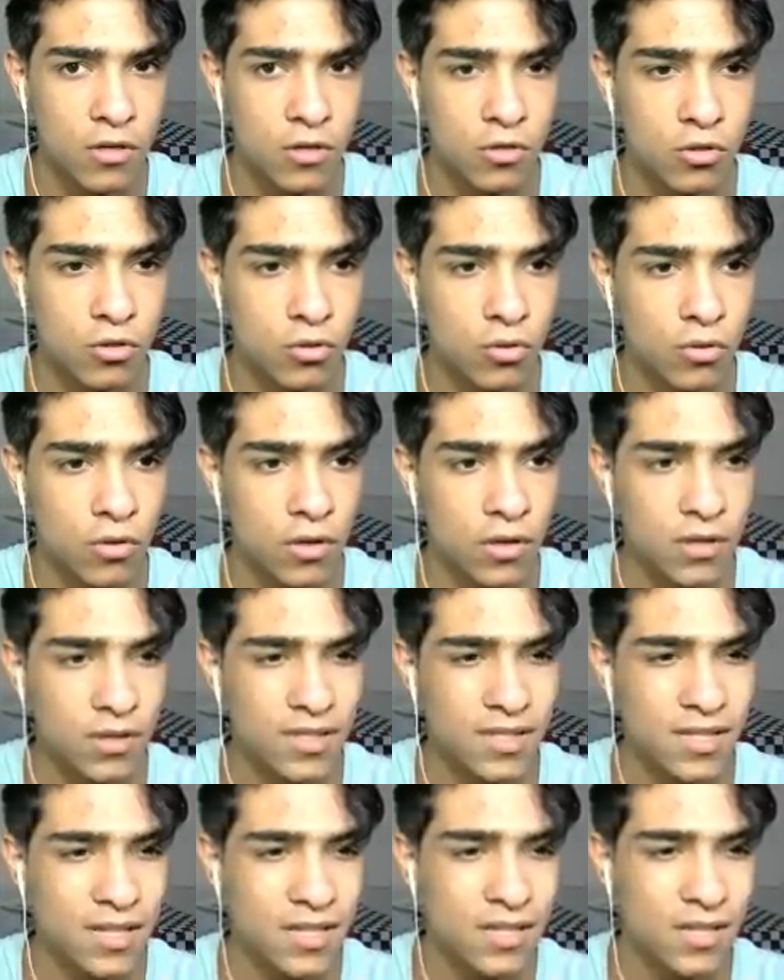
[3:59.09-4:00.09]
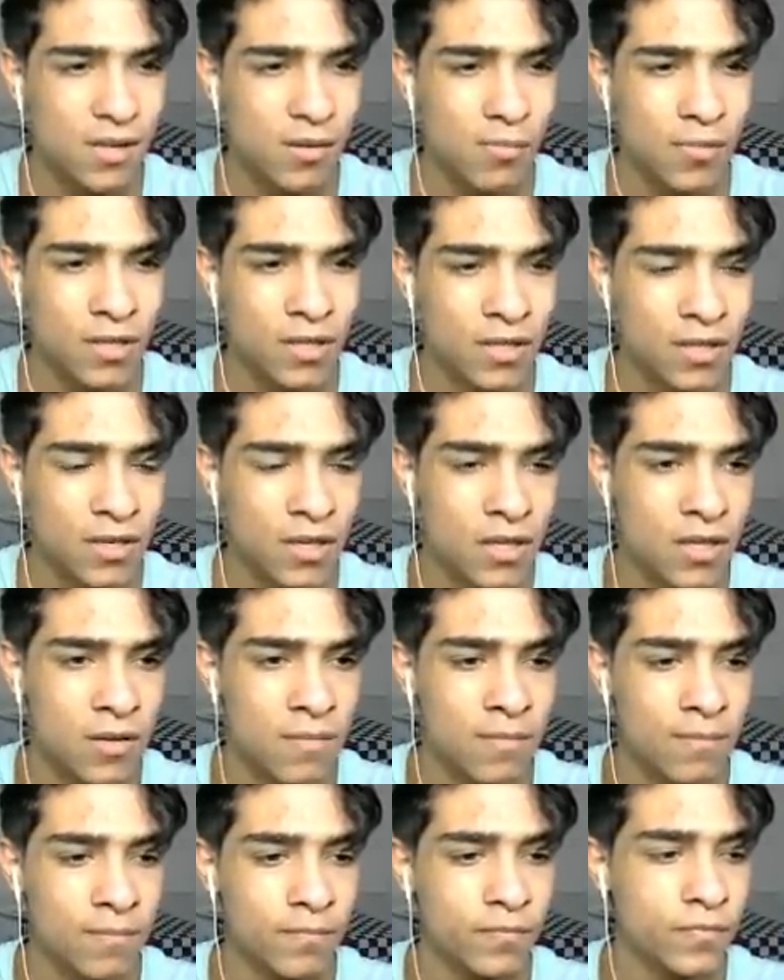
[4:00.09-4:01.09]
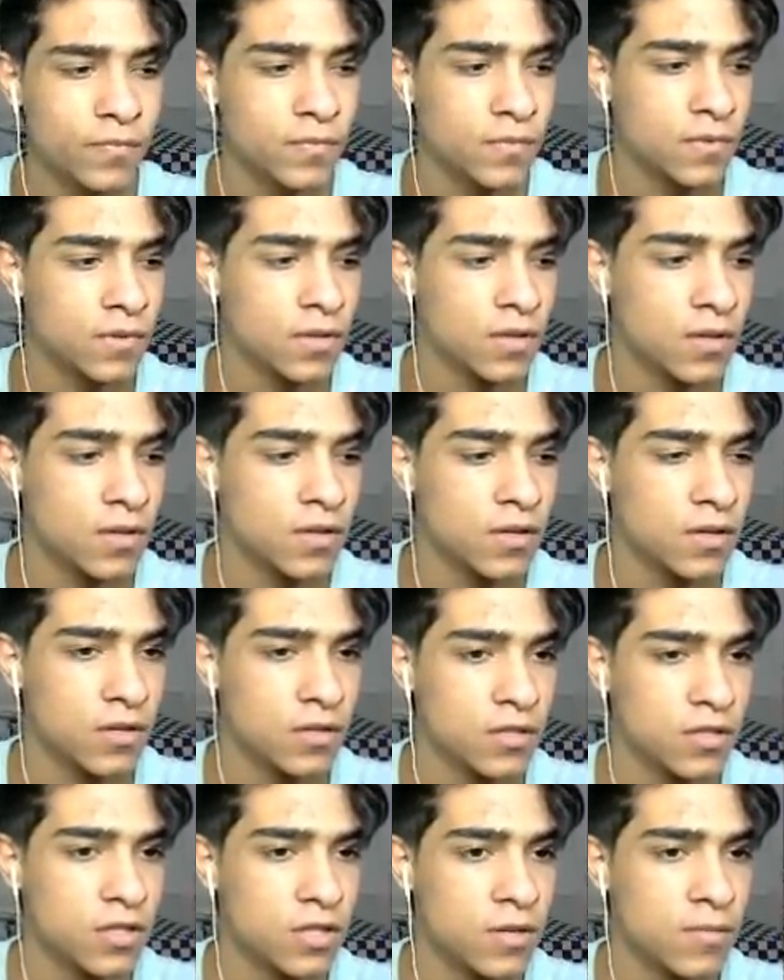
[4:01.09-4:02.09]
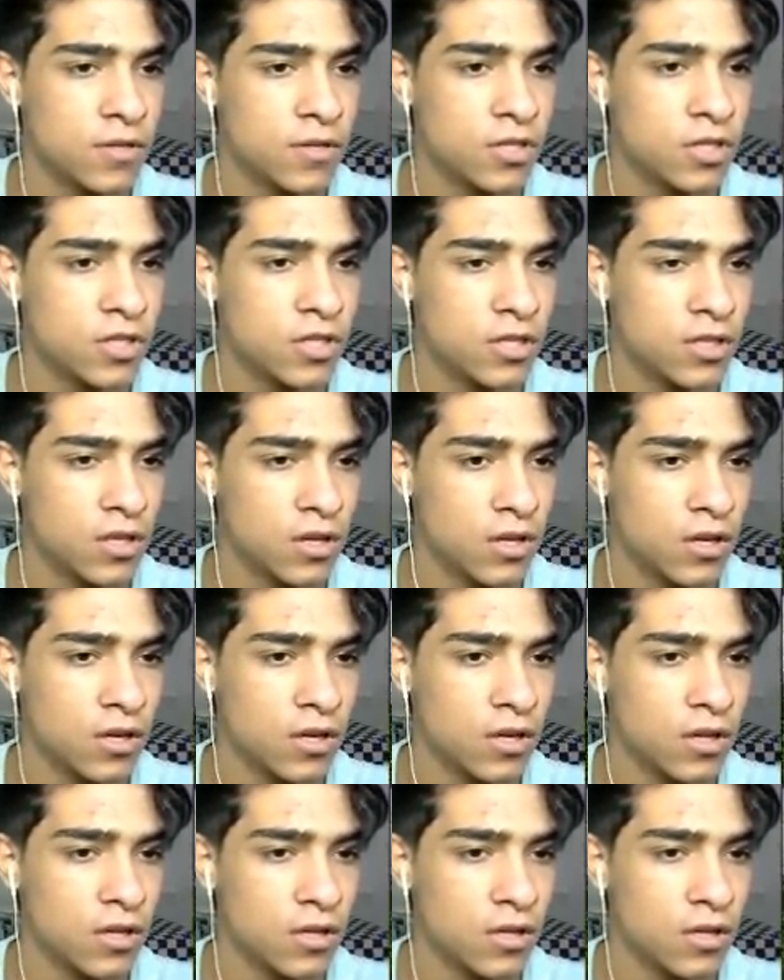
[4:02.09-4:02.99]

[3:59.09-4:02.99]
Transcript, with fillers: Şöyle ses yapmadan gideyim. C5 iki tane.